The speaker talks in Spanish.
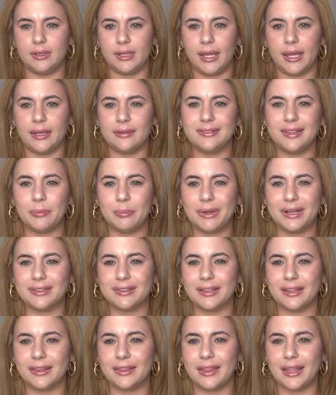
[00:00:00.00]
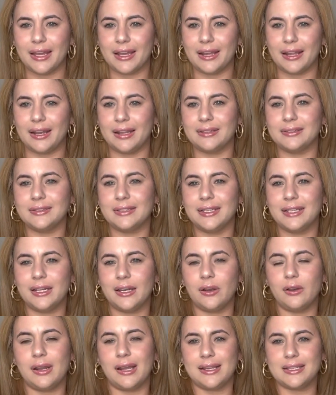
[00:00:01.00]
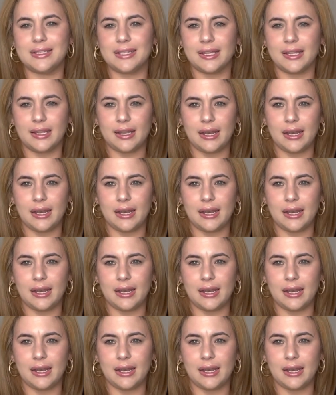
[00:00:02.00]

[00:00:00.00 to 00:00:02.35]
esta parte de Acalante hace